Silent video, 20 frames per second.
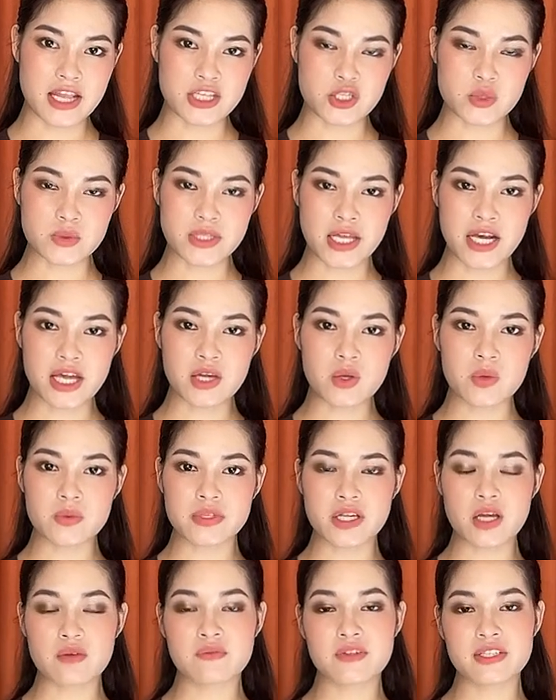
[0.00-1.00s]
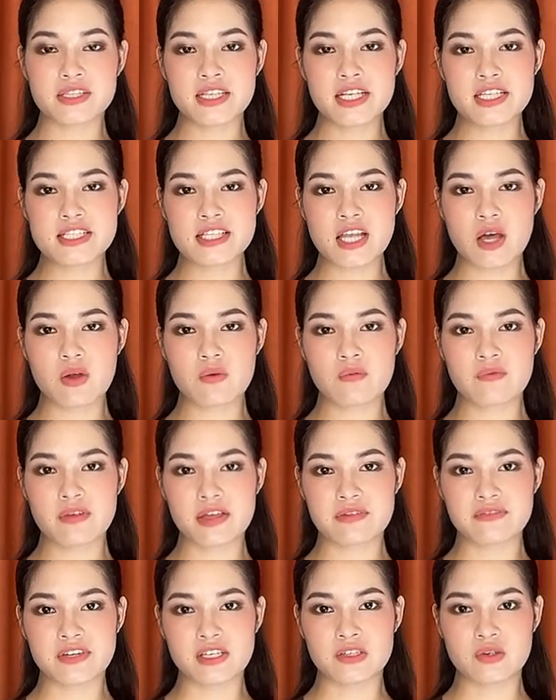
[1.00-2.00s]
vậy là chúng ta đã cùng nhau phân tích xong
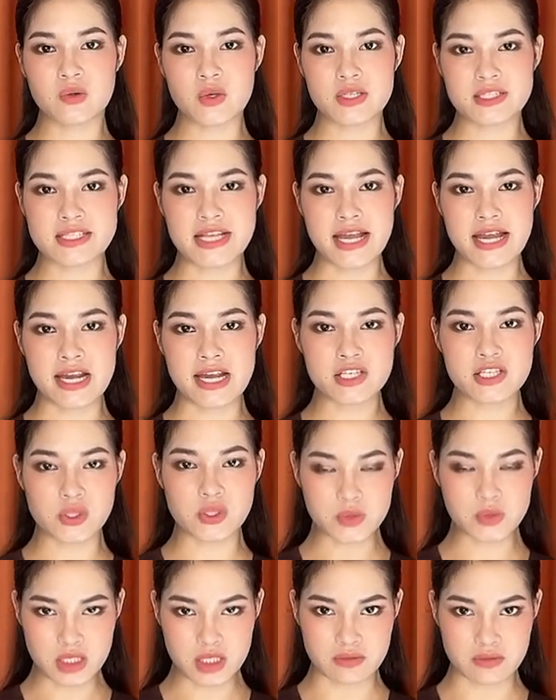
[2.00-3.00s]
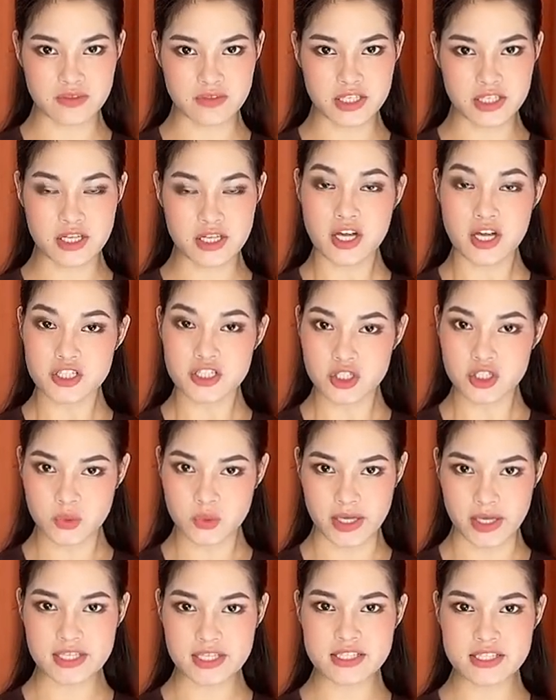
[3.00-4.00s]
về phần luận giải lá số tử vi cho
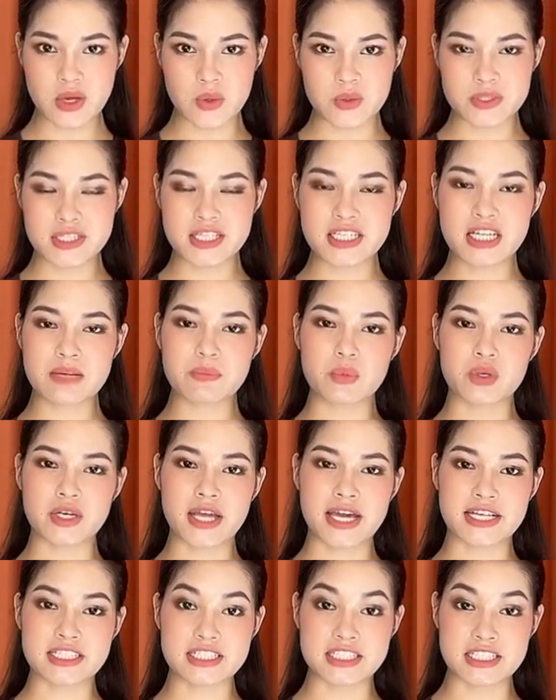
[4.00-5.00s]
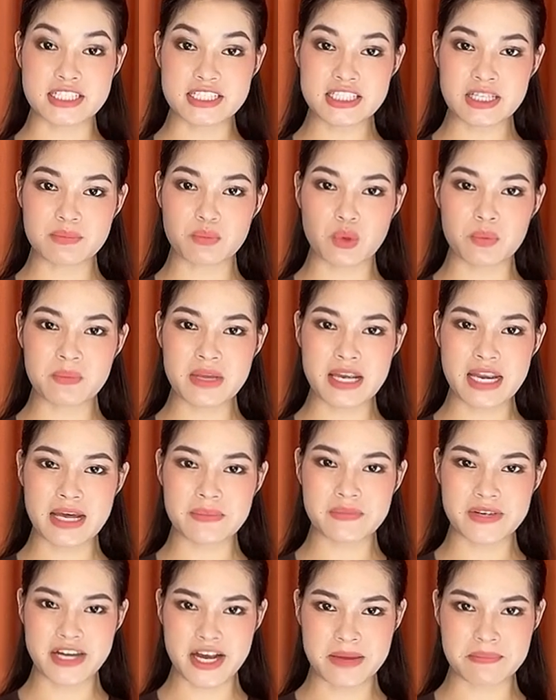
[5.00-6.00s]
tuổi Ất Dậu sinh năm
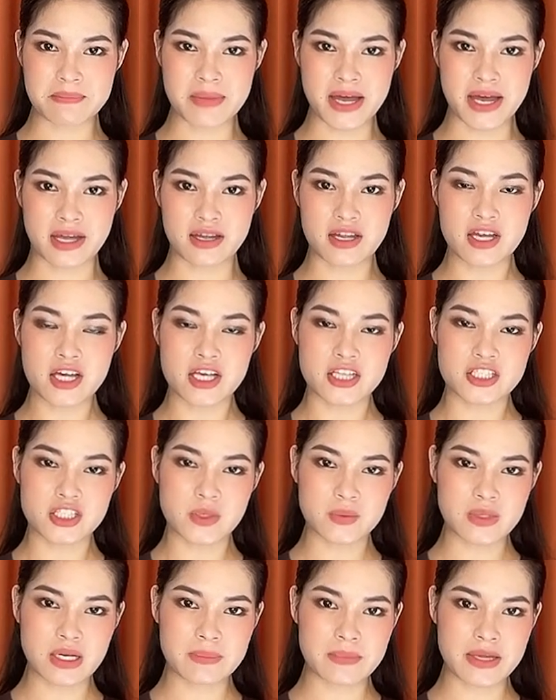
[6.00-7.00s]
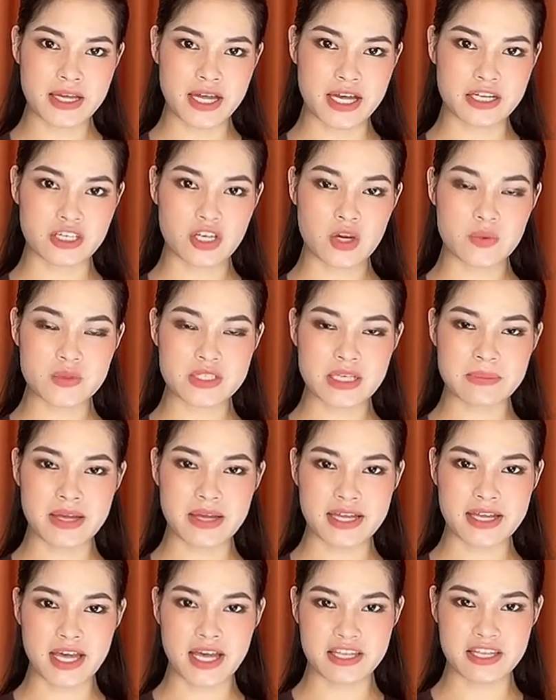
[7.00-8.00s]
1945 Nam Mạng trong năm
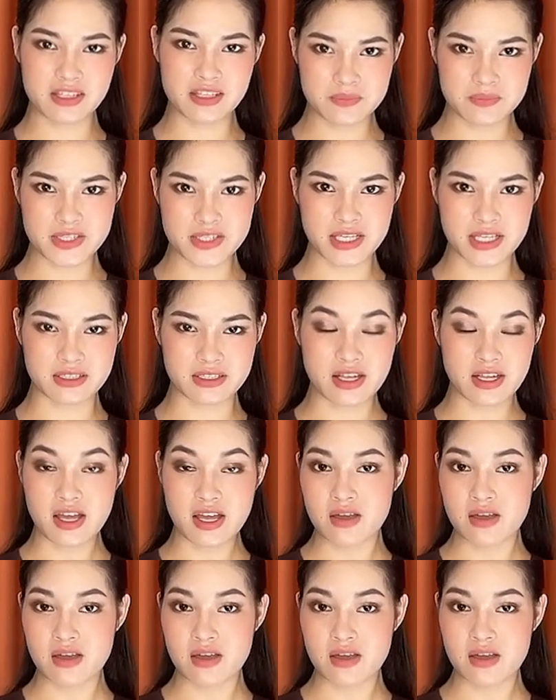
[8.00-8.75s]
2022 nhâm dần.